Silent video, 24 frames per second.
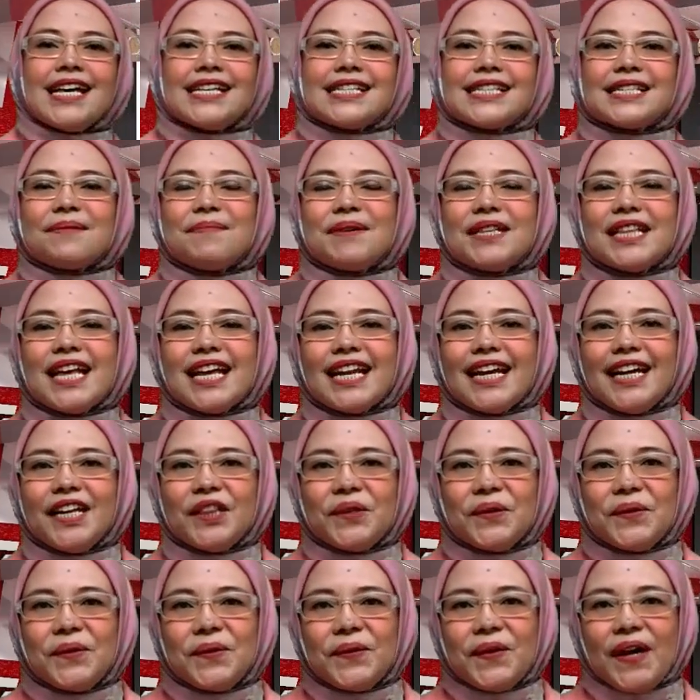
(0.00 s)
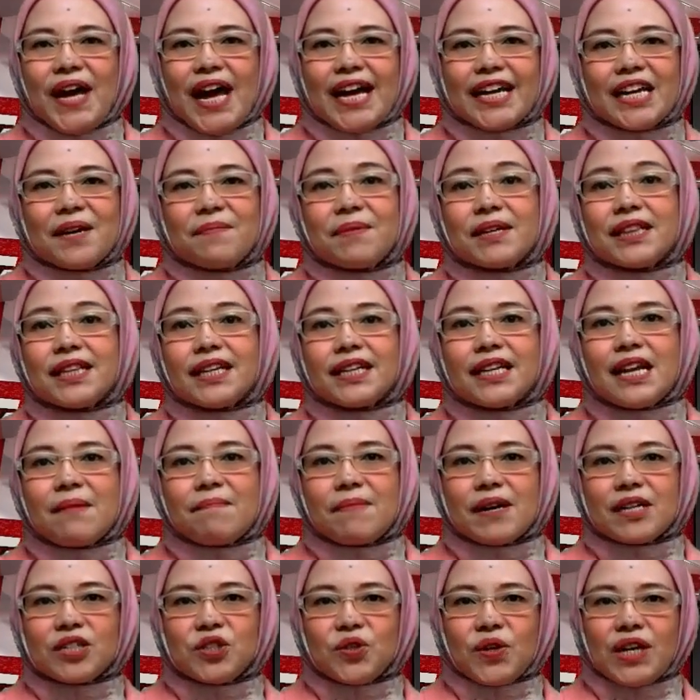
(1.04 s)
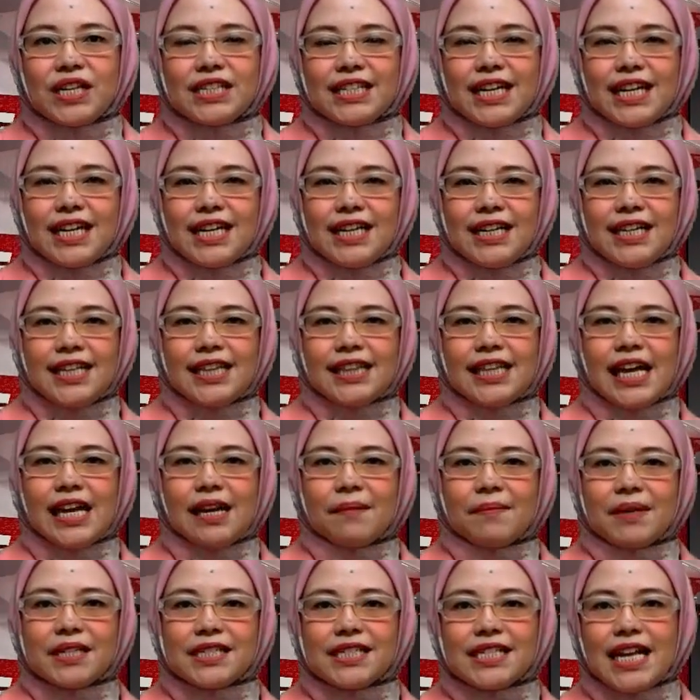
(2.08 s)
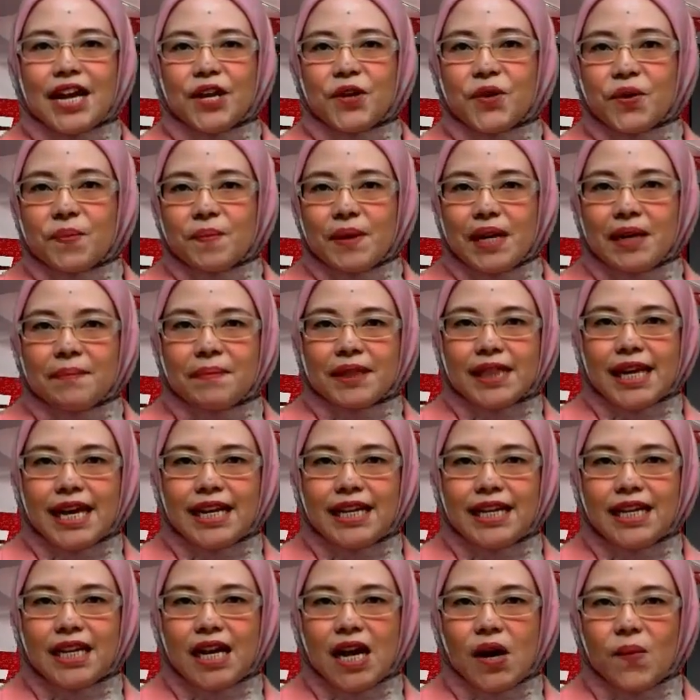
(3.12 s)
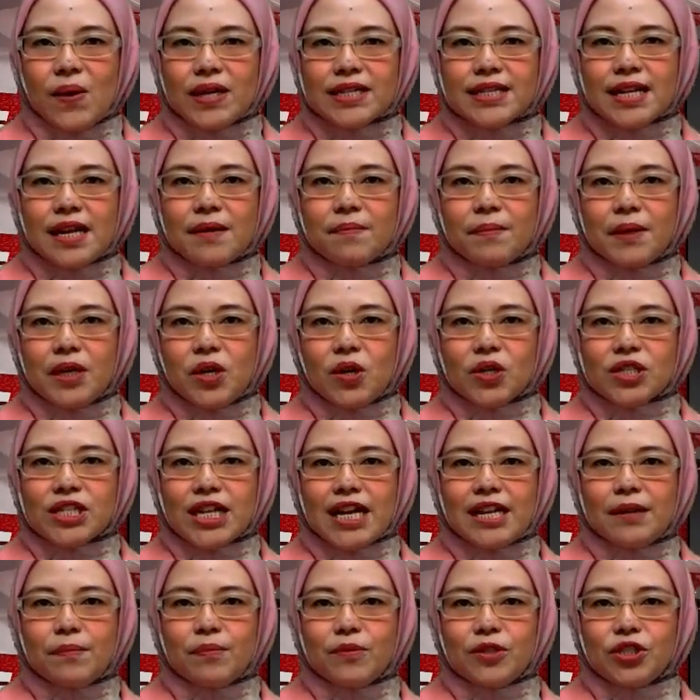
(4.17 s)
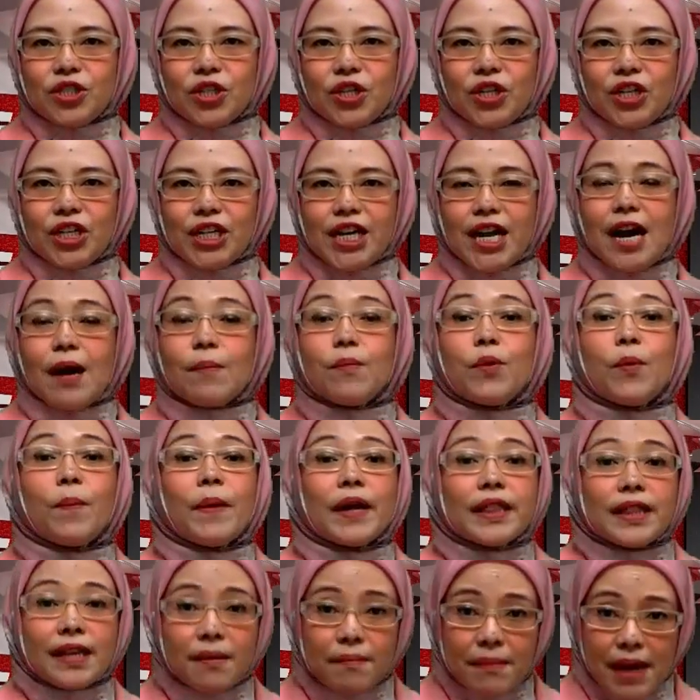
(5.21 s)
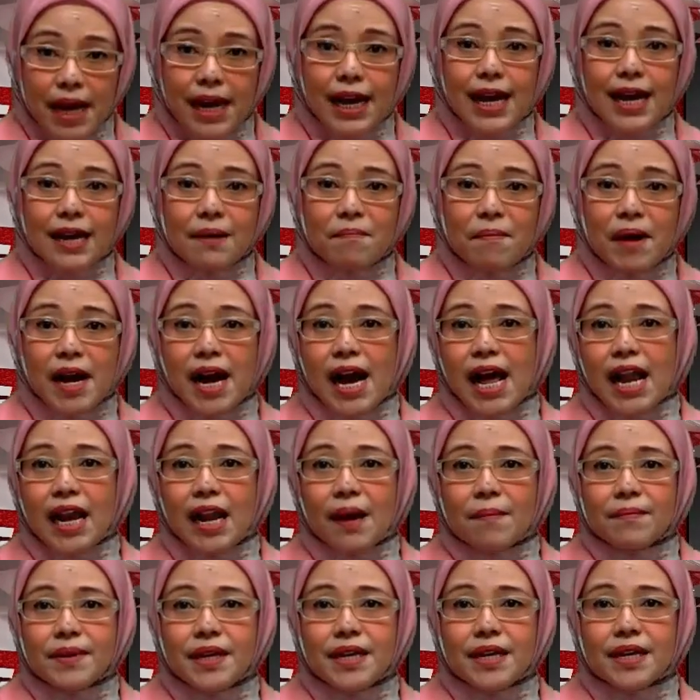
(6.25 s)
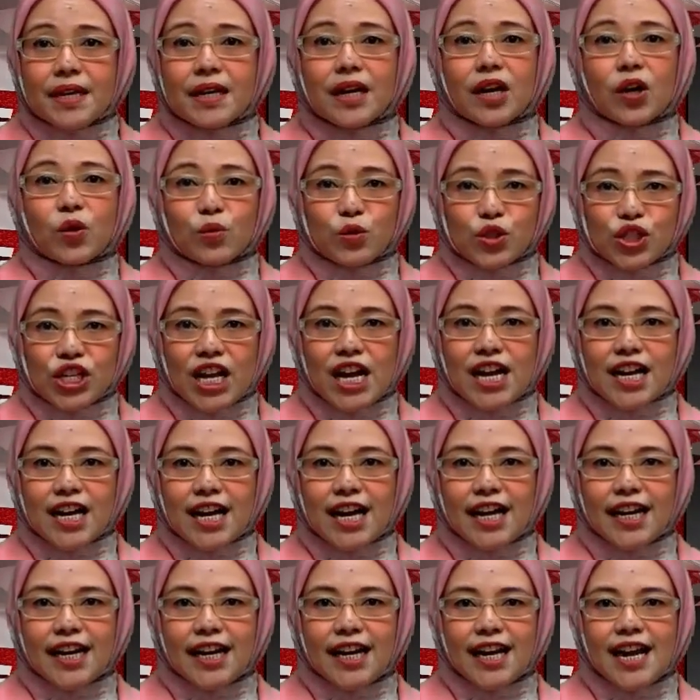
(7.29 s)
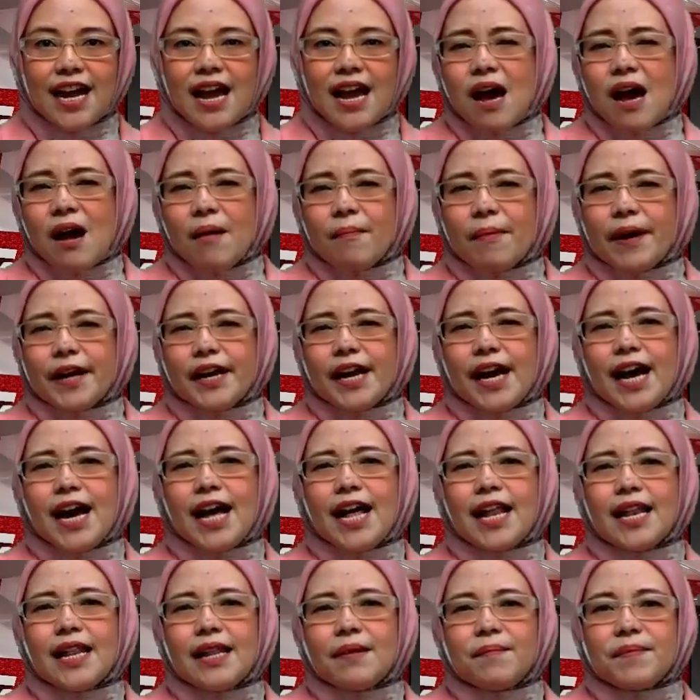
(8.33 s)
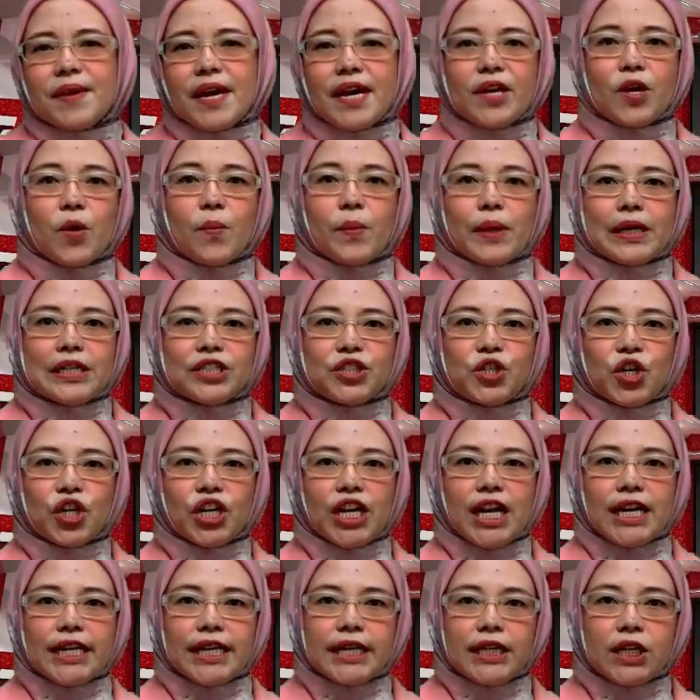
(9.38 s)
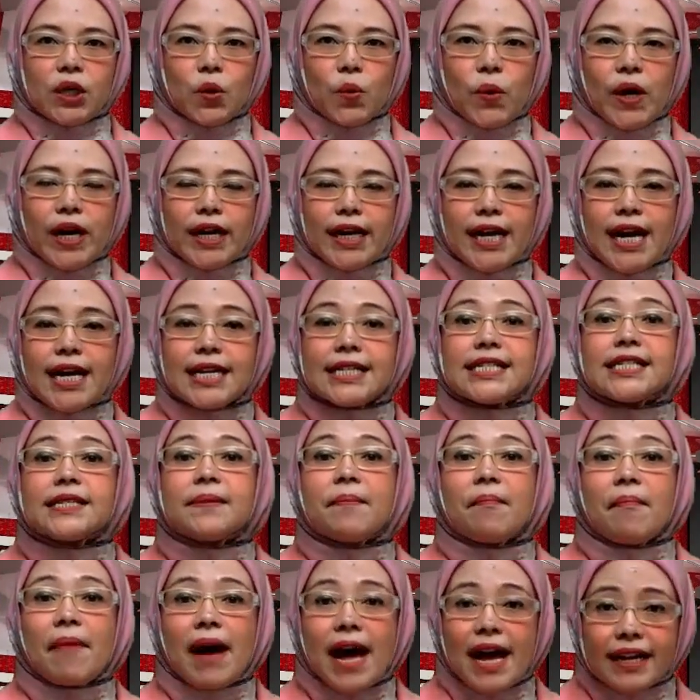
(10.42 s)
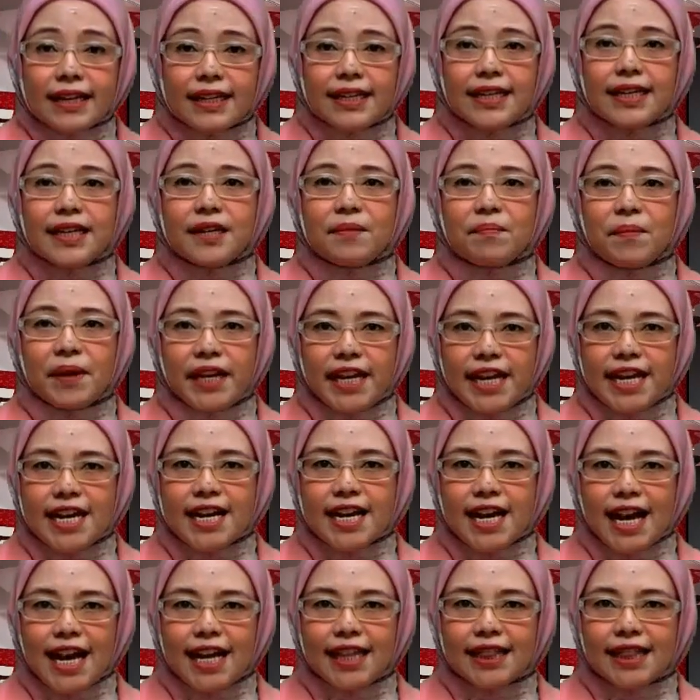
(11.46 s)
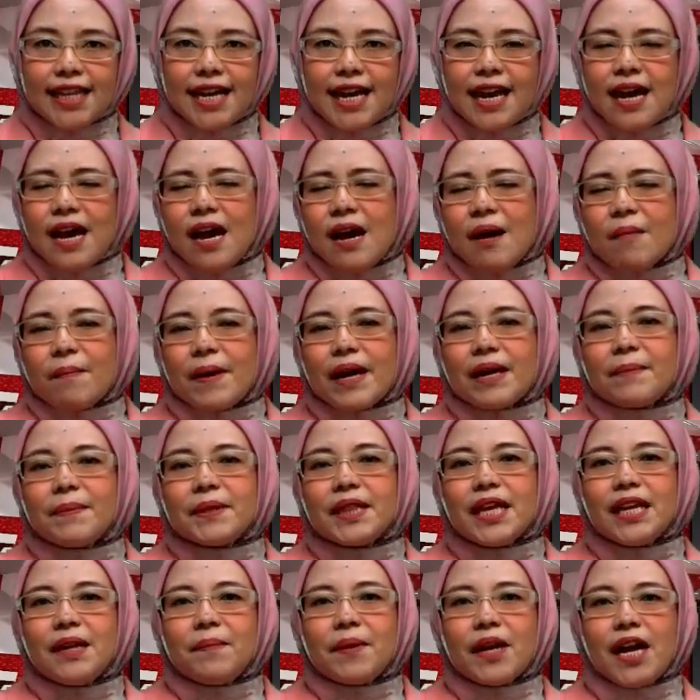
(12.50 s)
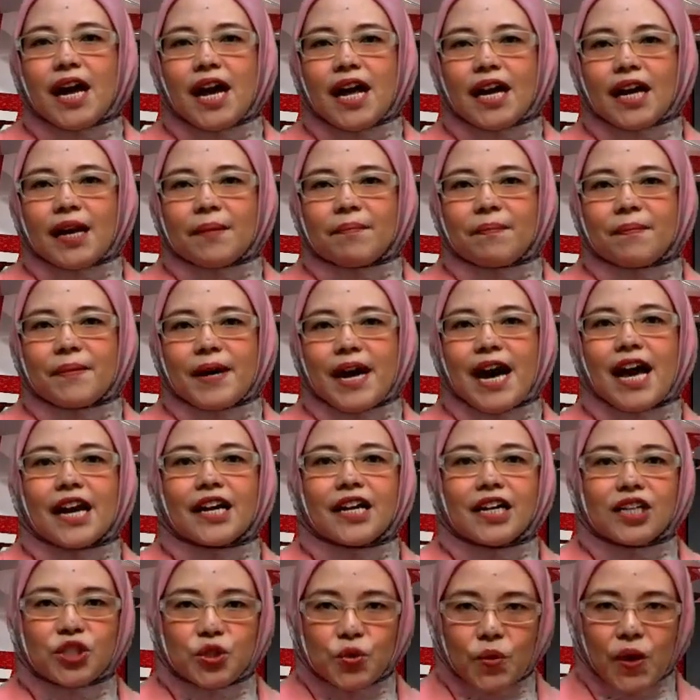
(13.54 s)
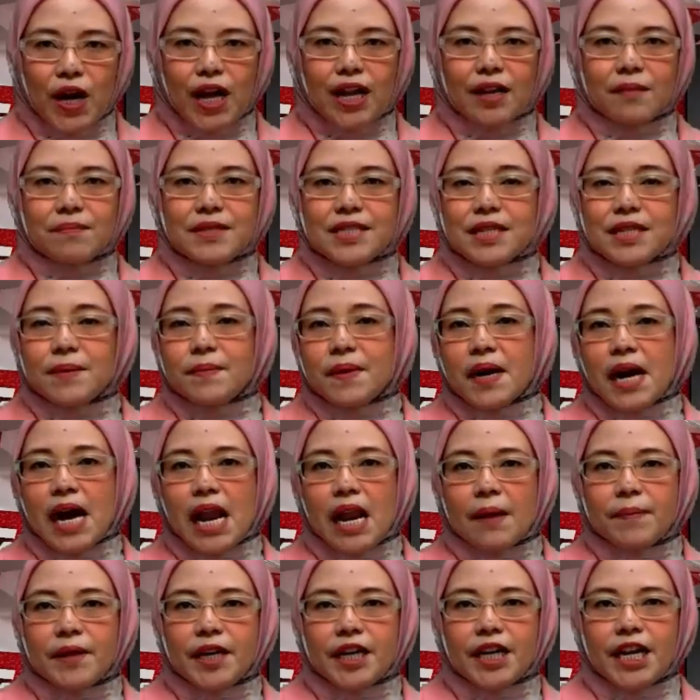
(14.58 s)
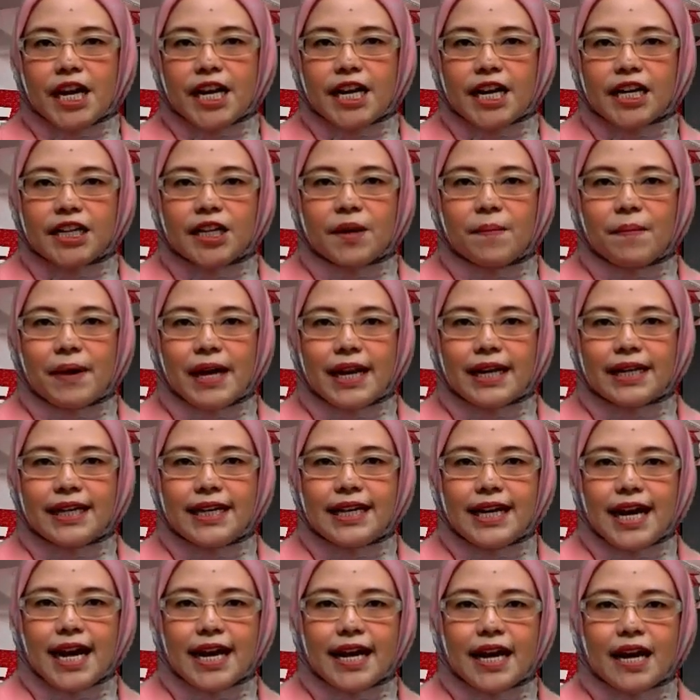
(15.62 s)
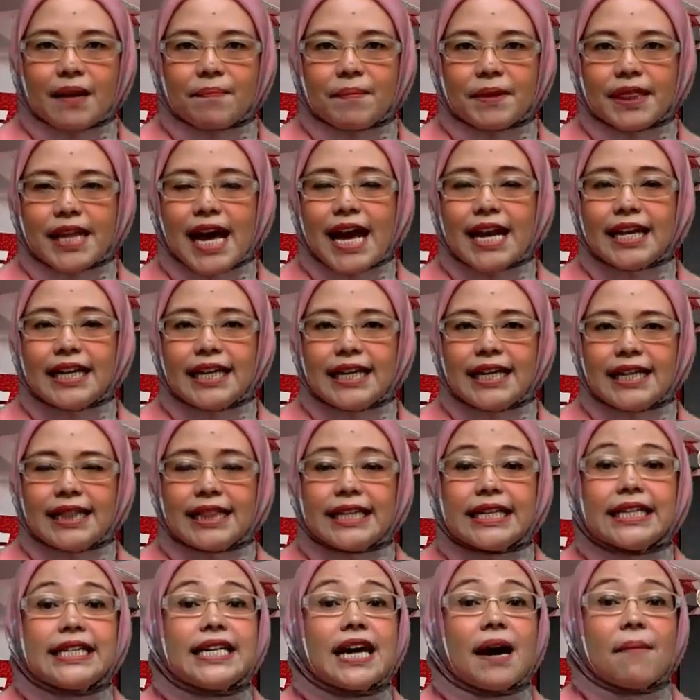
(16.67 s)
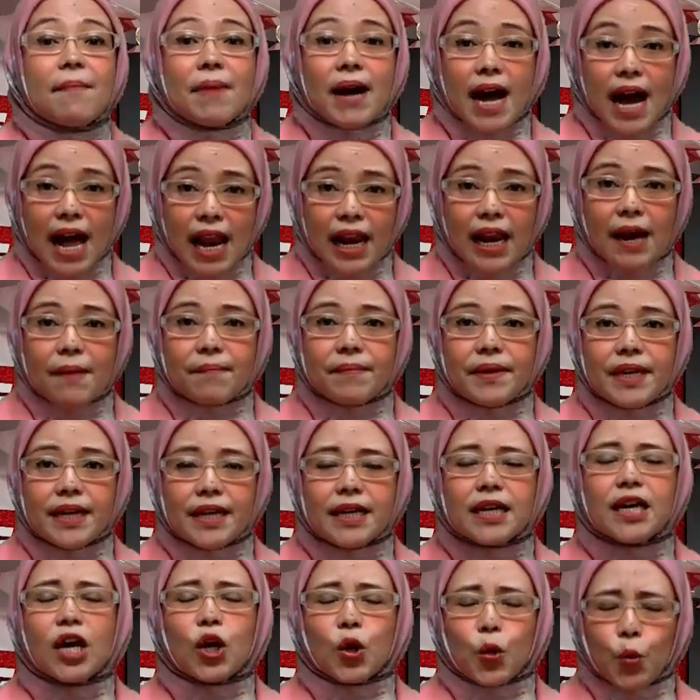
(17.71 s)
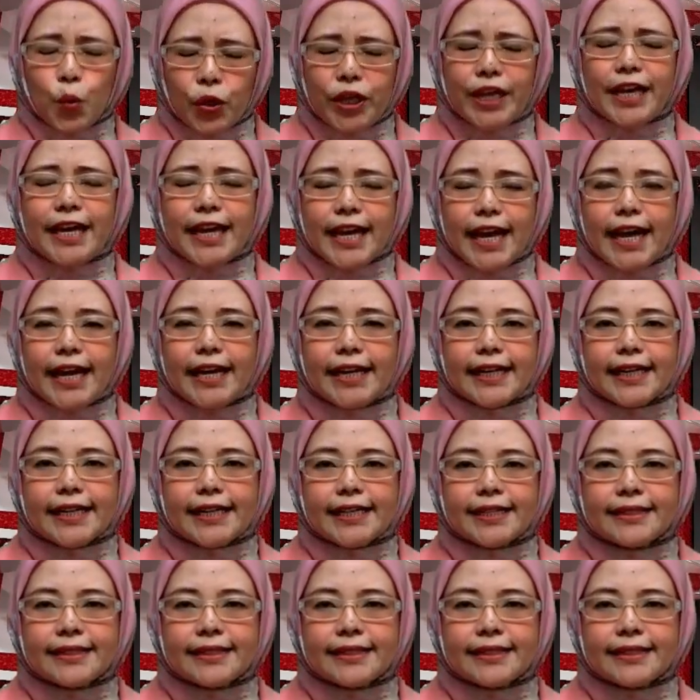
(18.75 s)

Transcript: Sementara itu, akibat terdampak cuaca, tanaman sayur milik petani di kawasan Bendosari Pujon, Kabupaten Malang mengalami kerusakan. Padahal biaya operasional yang dikeluarkan semakin meningkat. Para petani berharap harga jual bisa mengalami kenaikan kembali agar petani tidak mengalami kerugian.